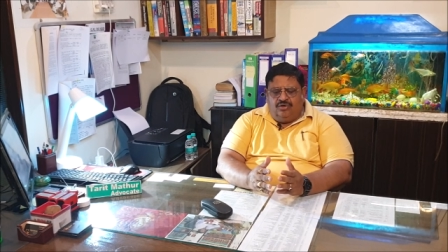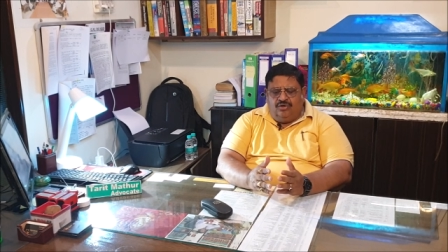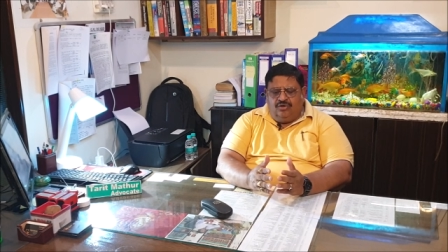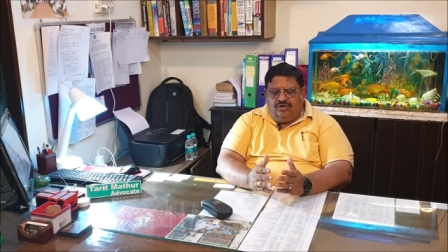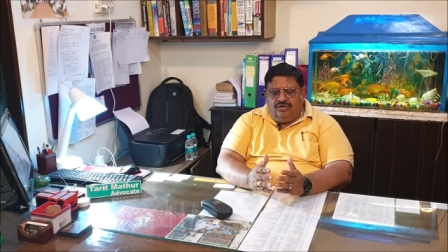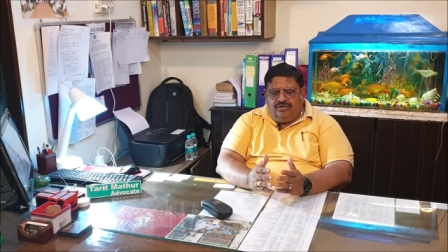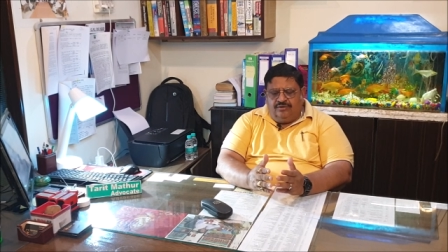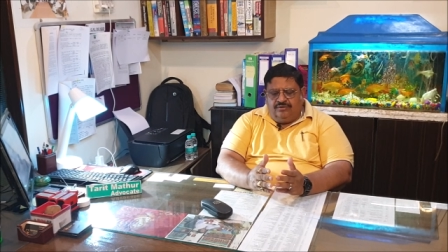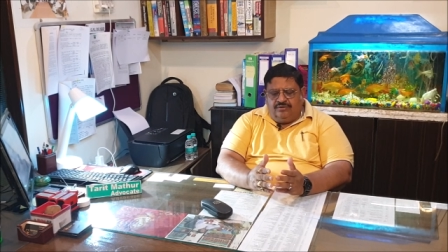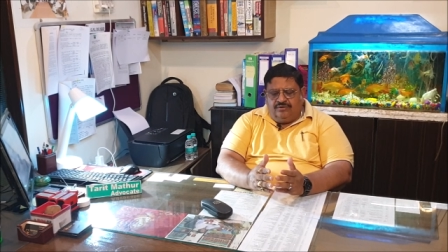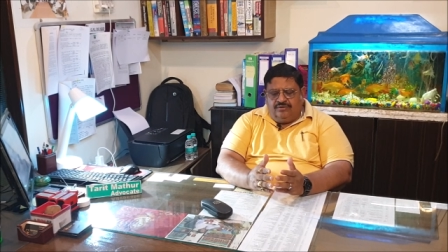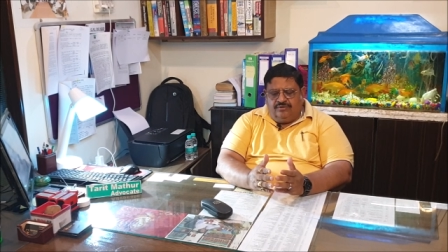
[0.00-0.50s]

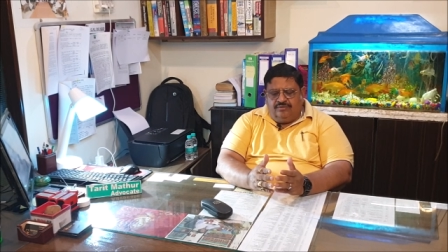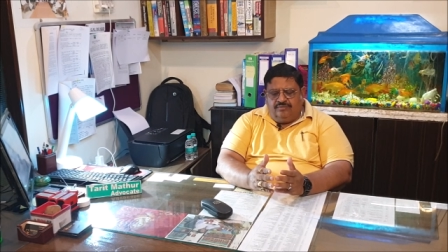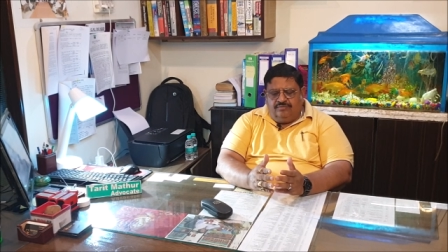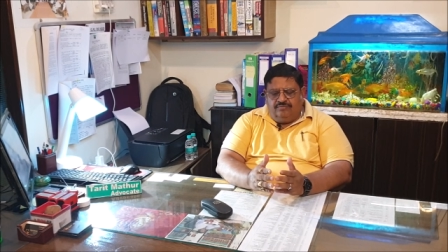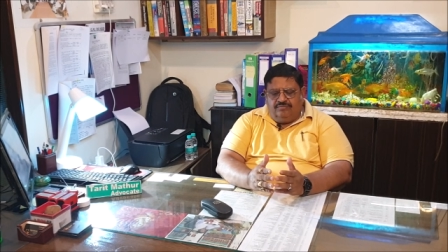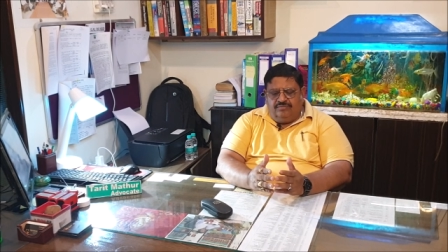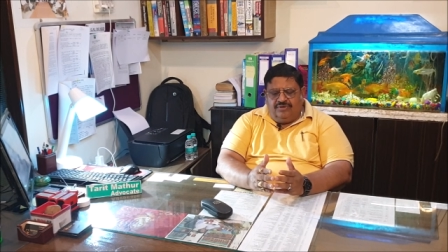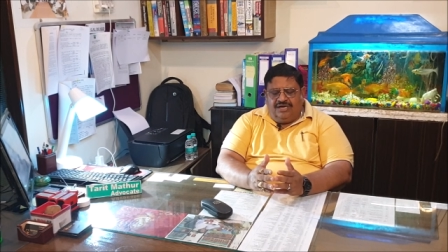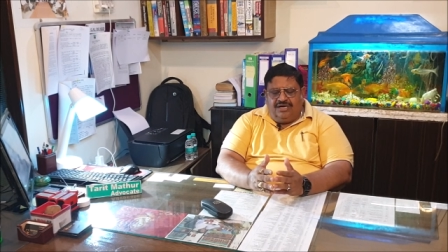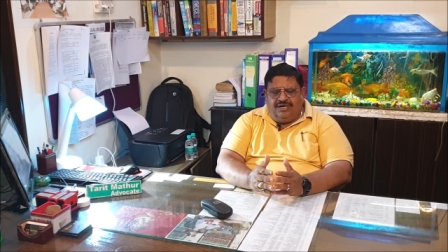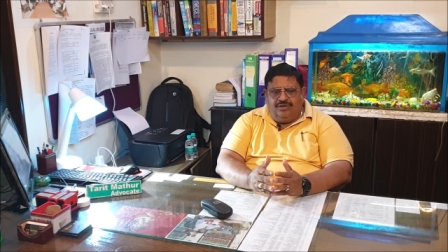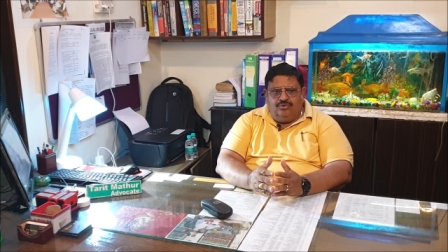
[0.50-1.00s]
और
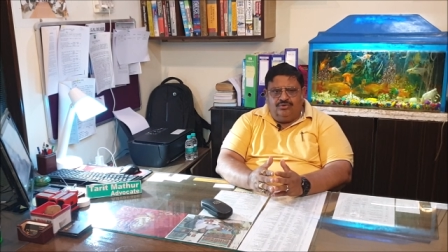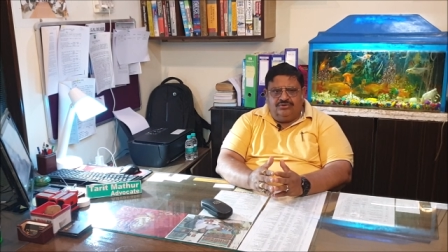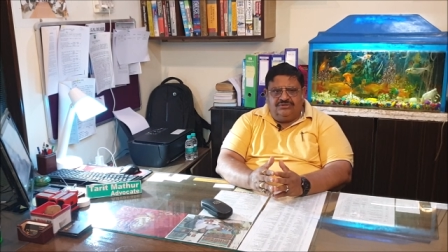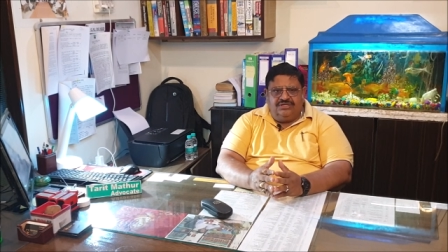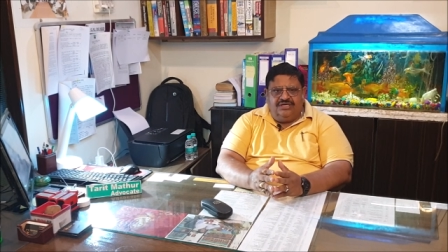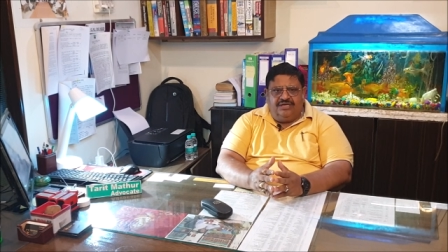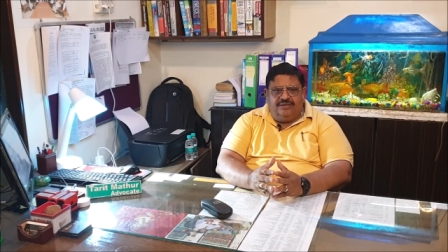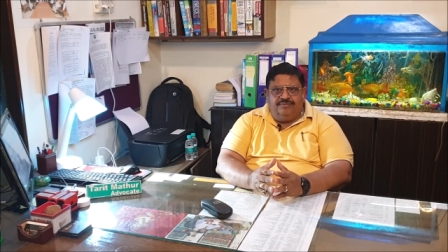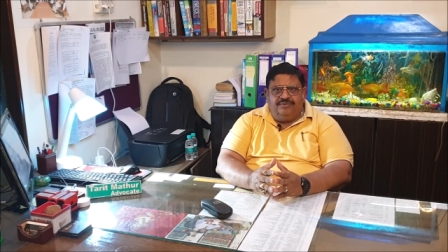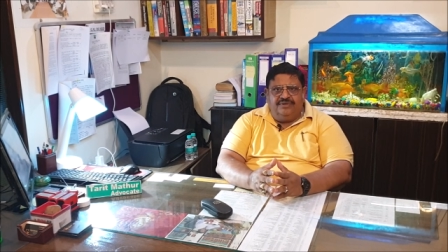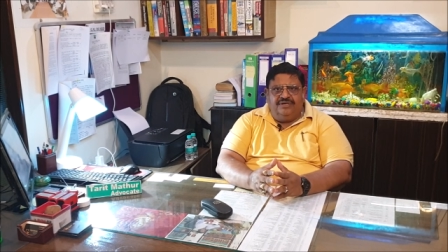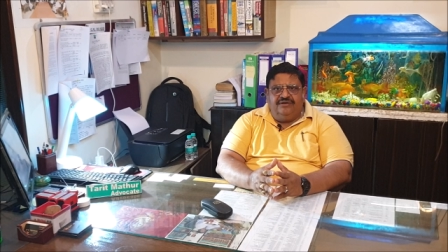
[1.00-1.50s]
माँ
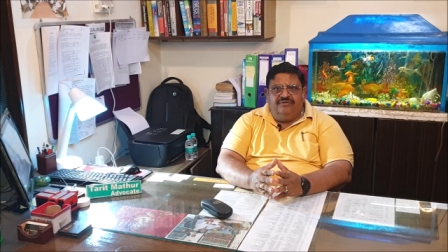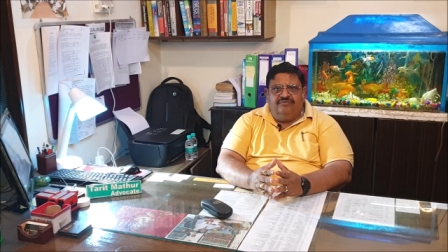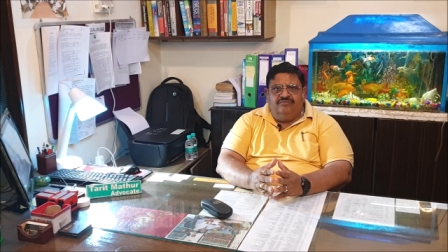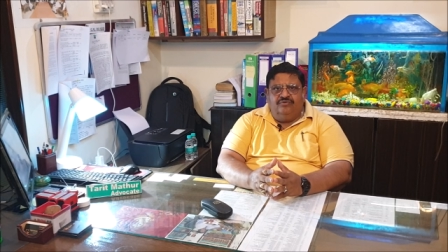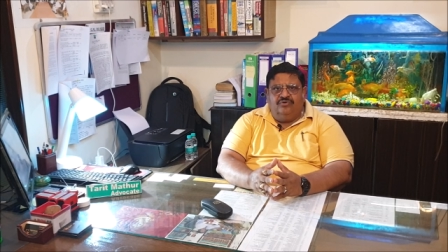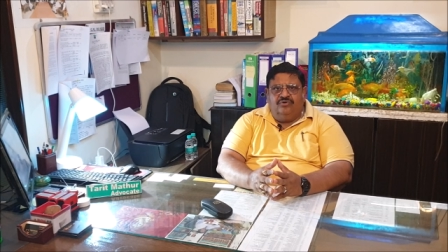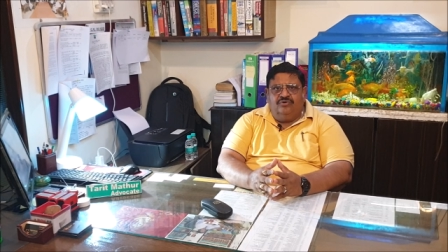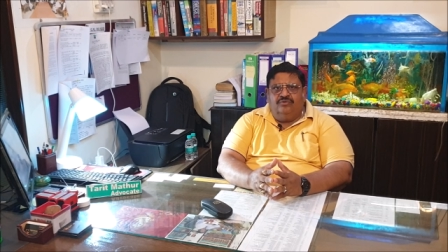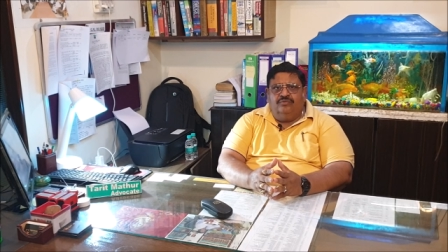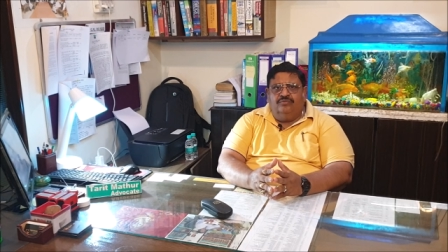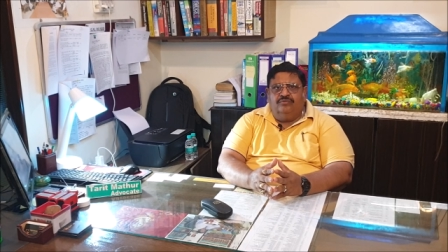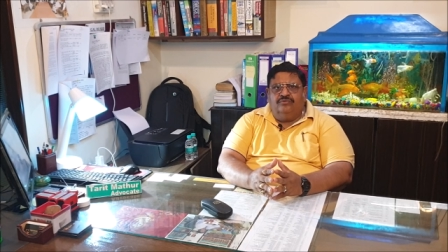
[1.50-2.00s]
उसे अपने
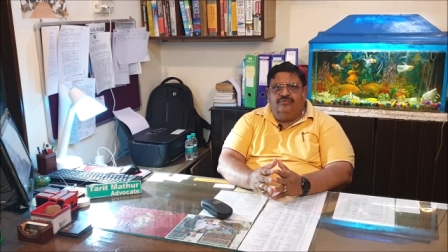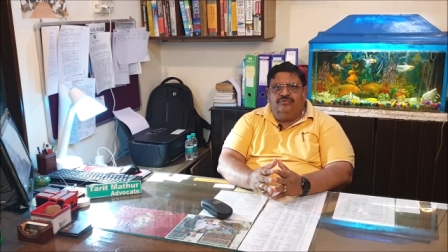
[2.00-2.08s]
वो